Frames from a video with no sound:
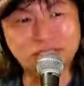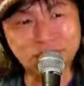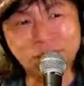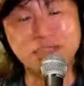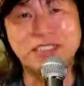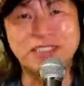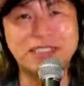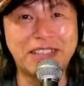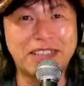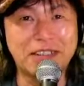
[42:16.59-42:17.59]
ちょっと、
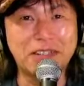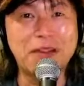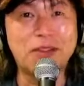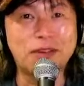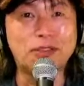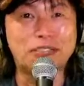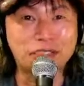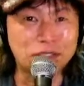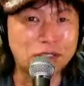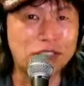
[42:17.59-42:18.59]
あの、今のロゴとは
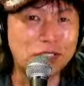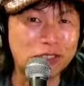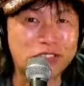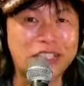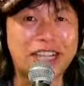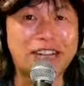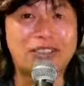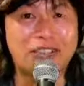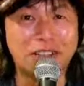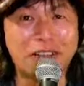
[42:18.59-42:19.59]
ちょっと、ちょっと違うんで
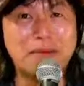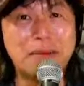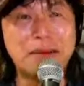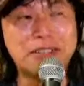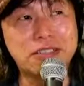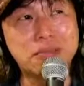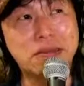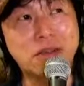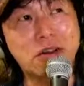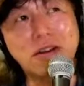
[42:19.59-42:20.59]
すけどね。まあまあ、
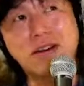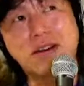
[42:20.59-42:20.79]
今も、